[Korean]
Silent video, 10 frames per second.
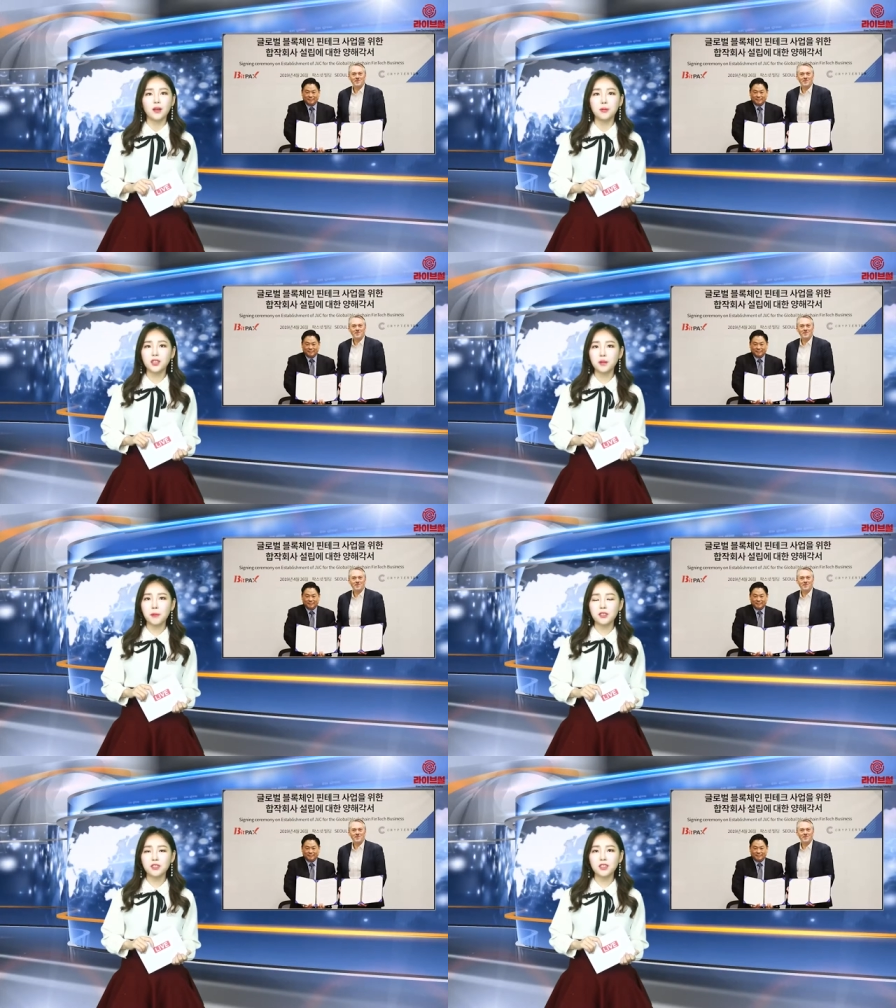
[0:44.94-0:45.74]

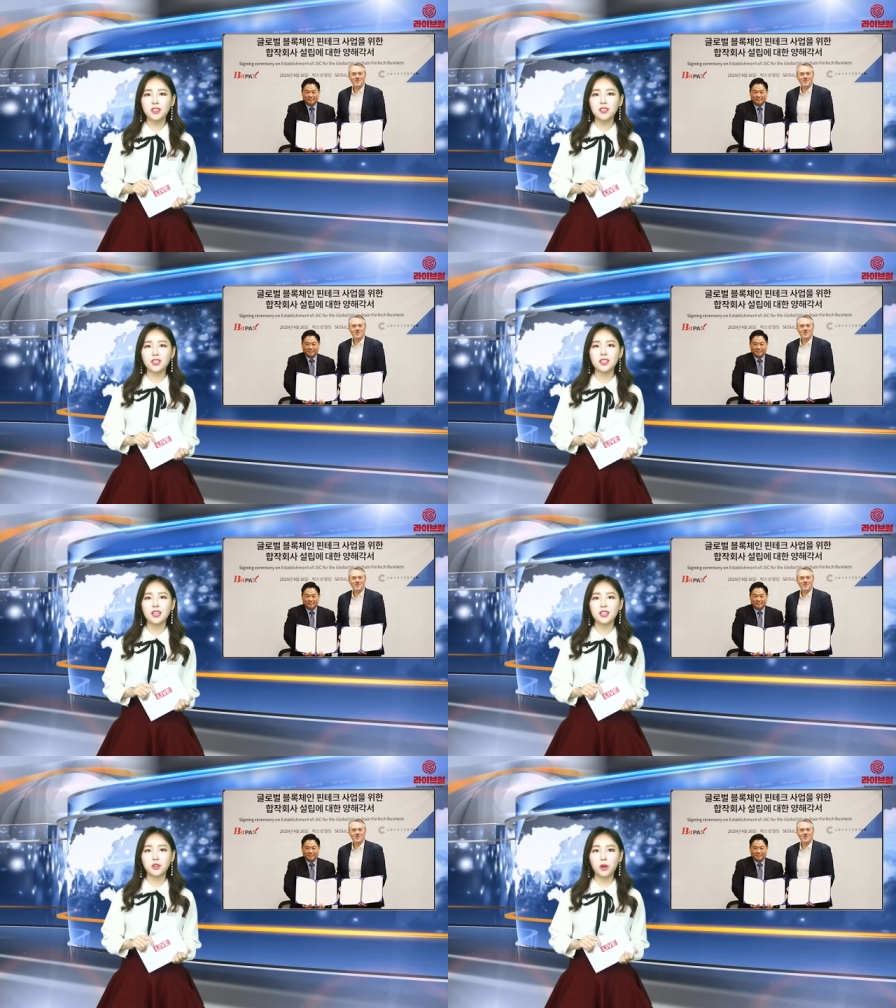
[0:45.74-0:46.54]
비트팍스는
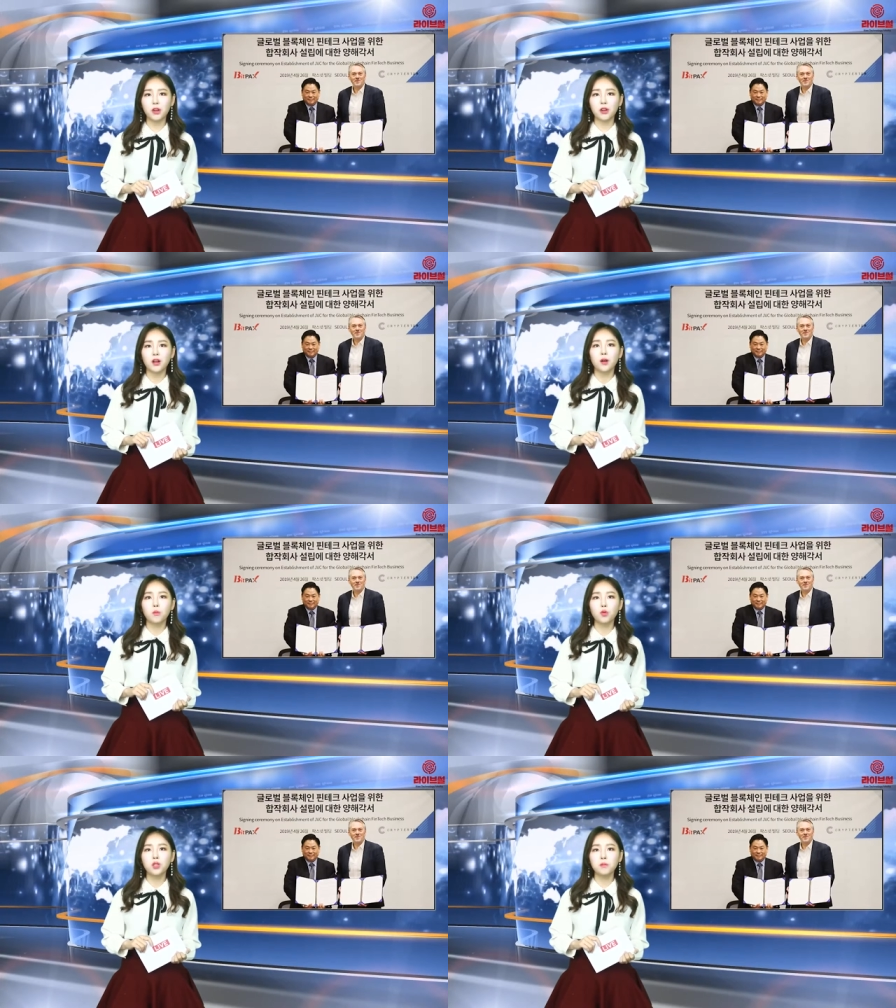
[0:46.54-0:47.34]
지난 2월
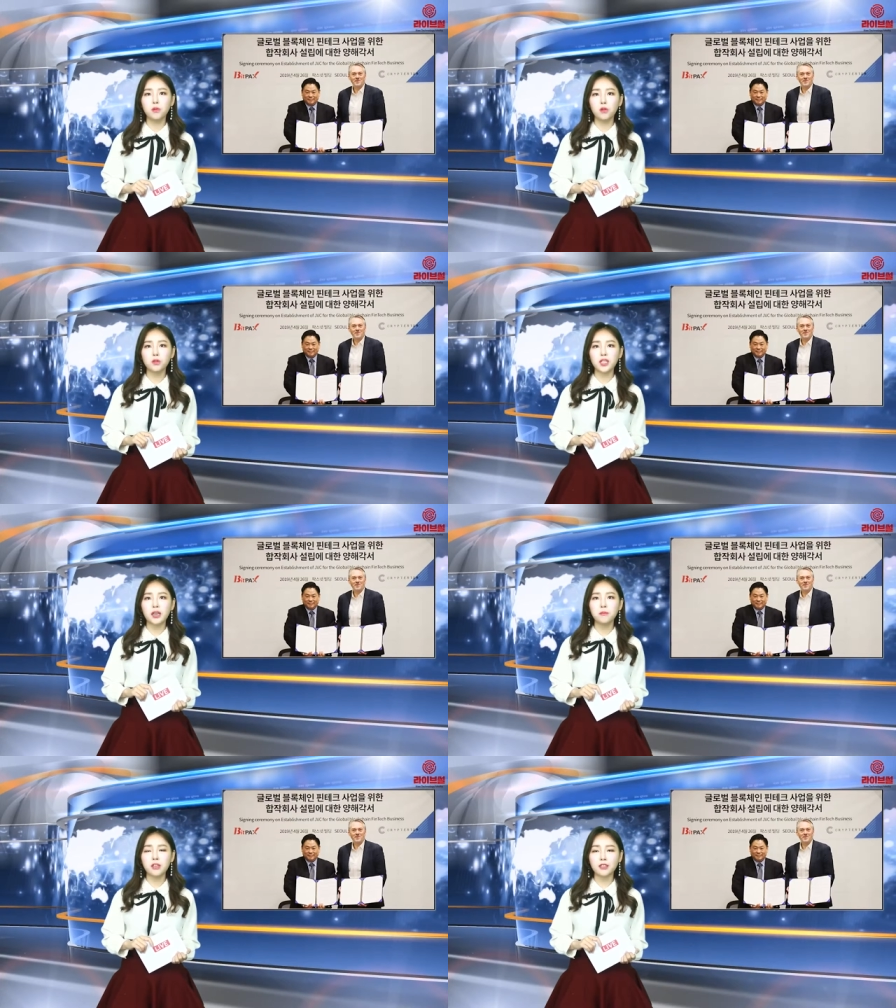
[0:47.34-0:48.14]
모든
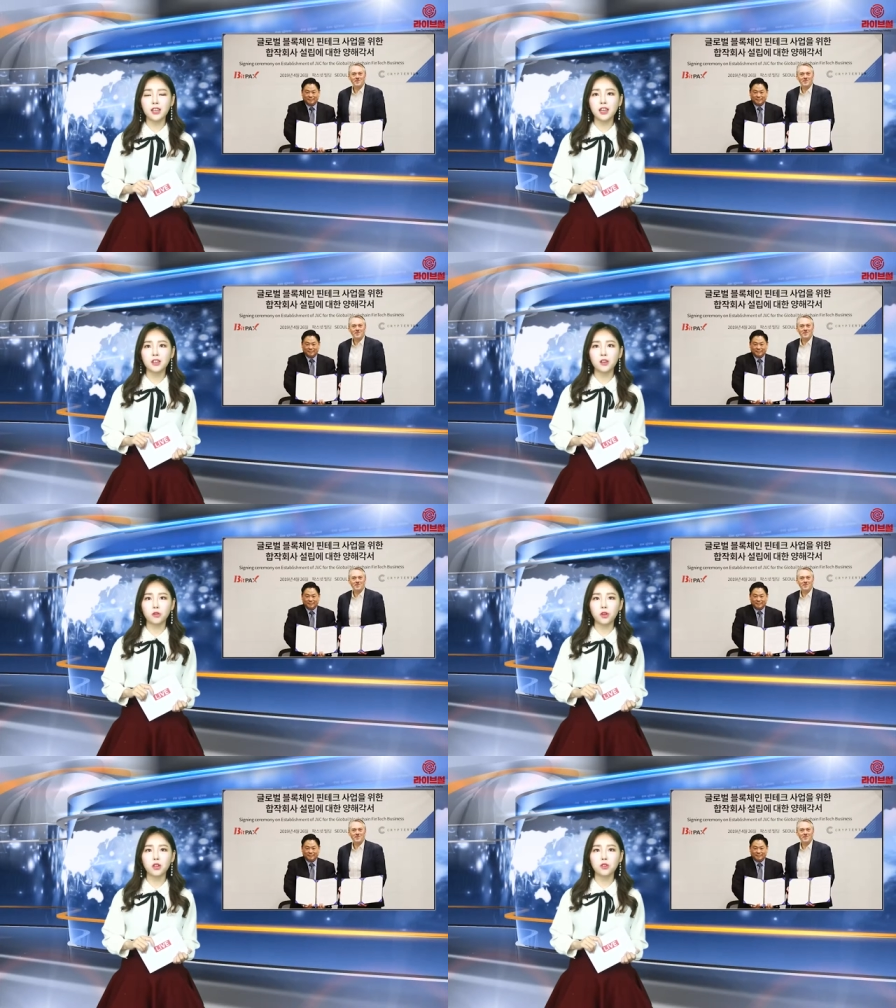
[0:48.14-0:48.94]
블록체인 생태계를
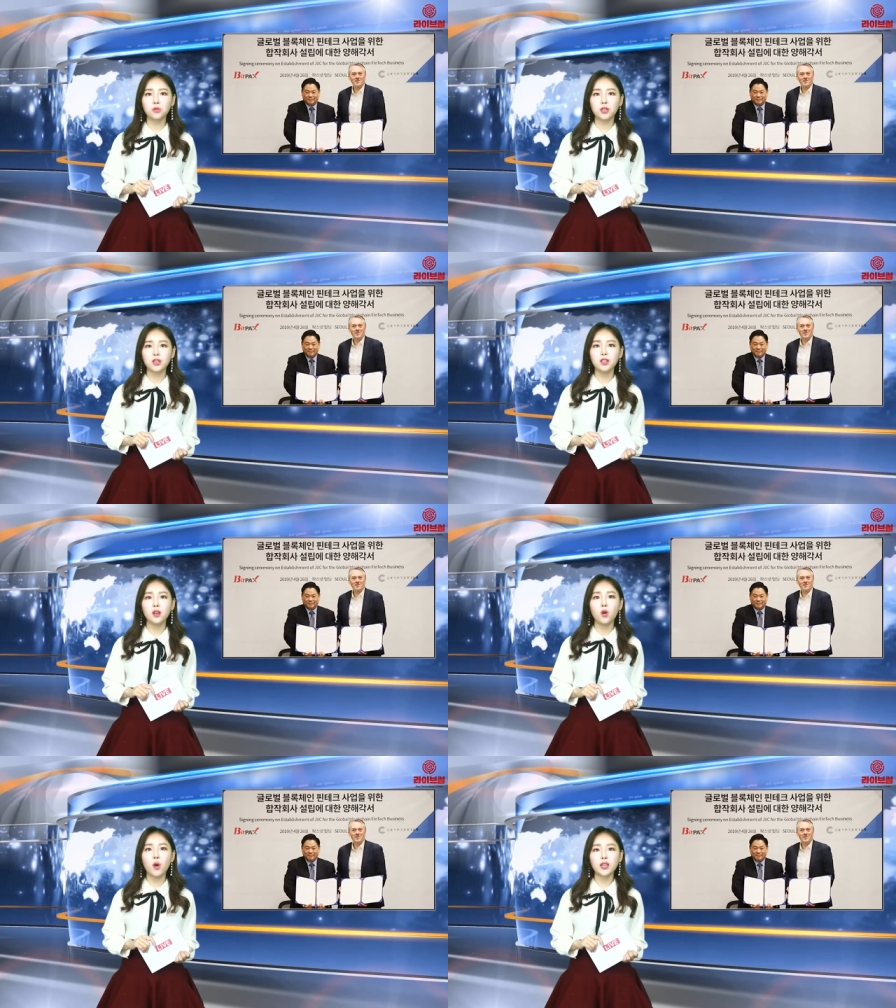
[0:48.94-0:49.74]
연결할 수 있는
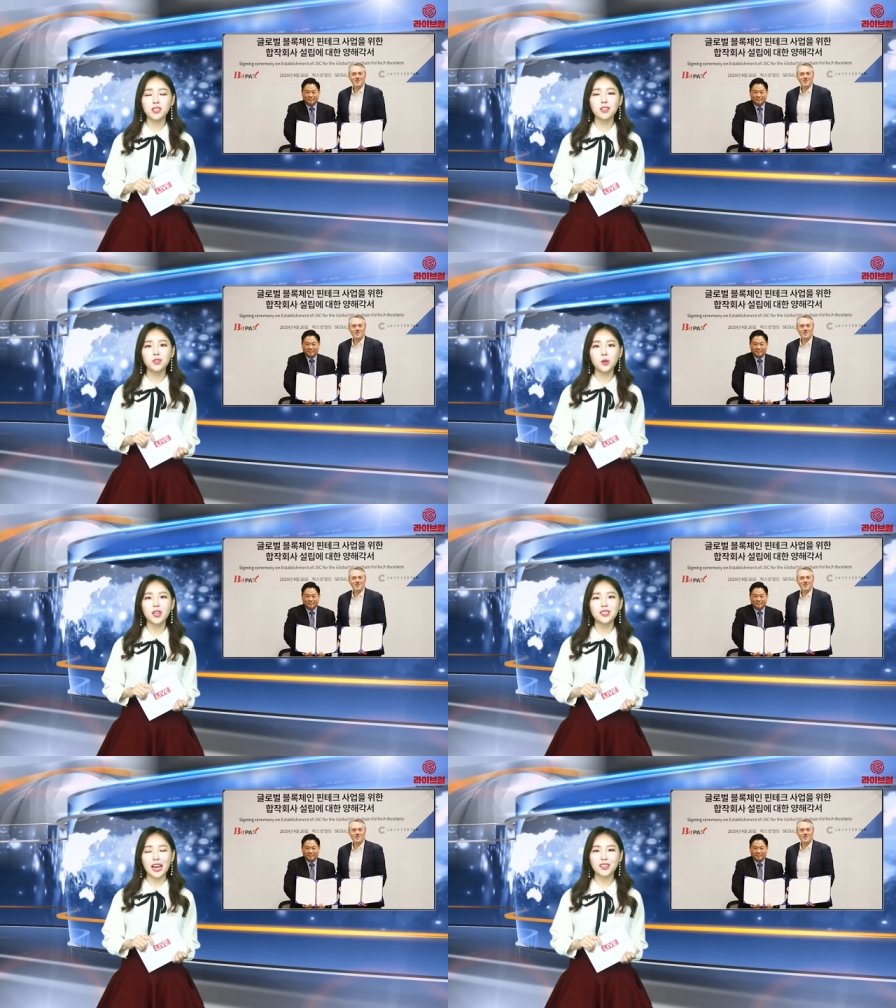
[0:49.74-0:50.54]

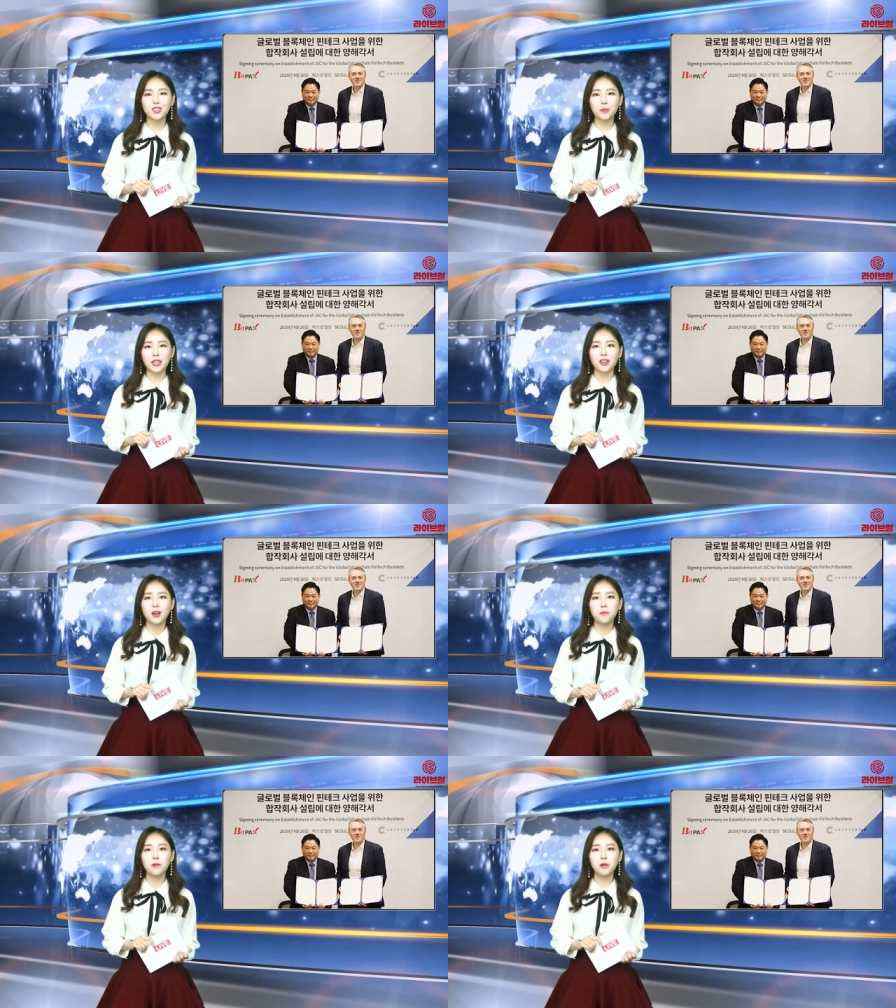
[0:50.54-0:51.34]
확장성이 장점인
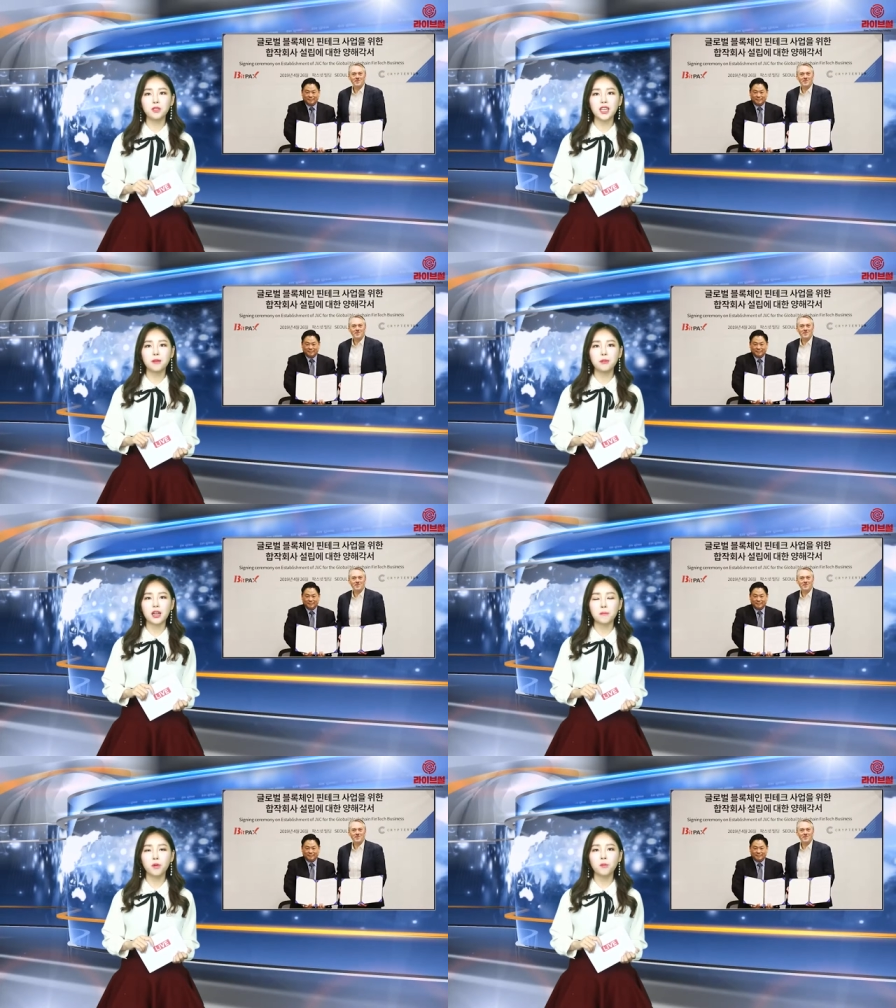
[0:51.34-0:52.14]
블록체인
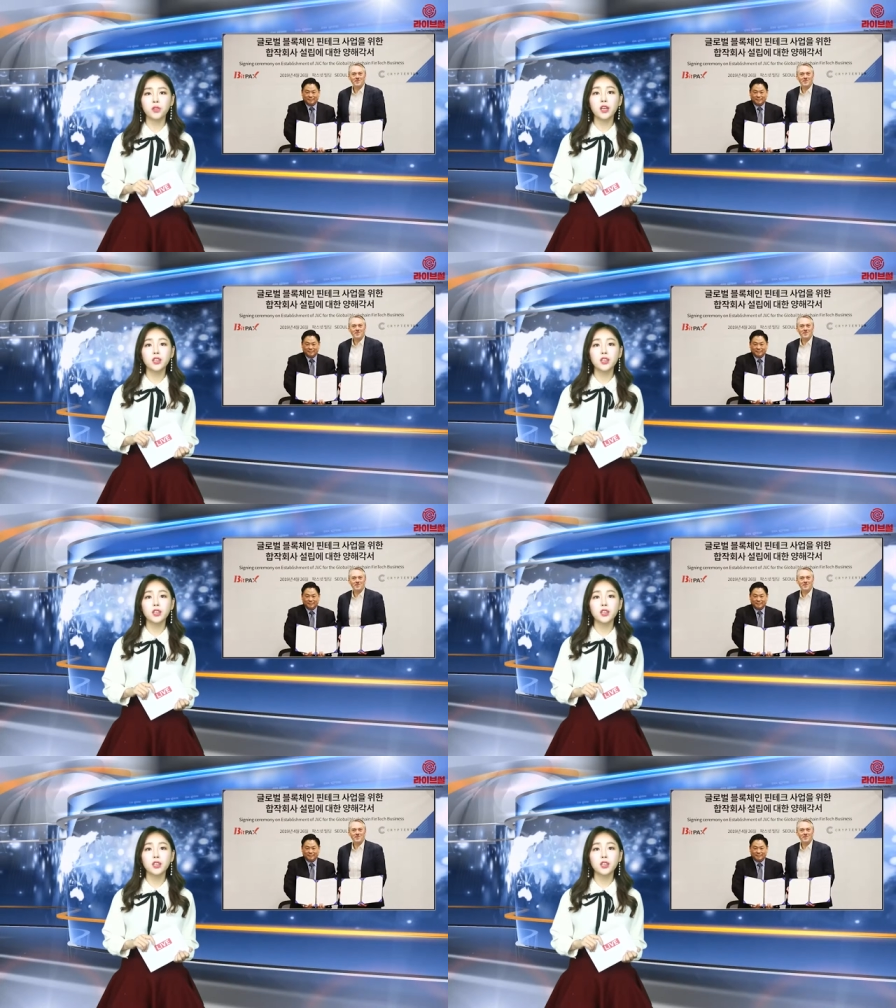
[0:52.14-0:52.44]
플랫폼